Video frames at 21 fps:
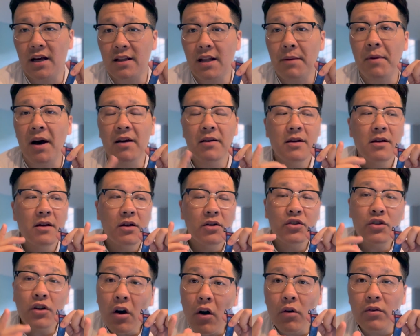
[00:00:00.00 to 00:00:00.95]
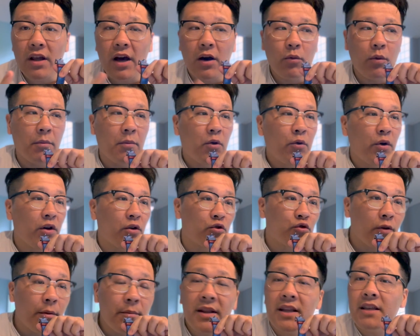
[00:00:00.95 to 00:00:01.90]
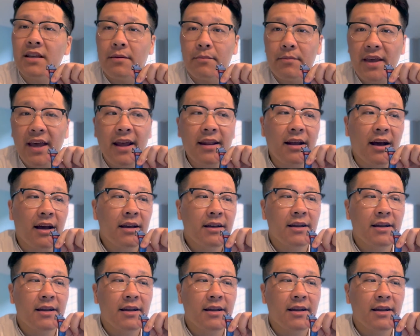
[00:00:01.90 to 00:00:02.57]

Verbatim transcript: 那么之后呢，我们会有专门的影片呢，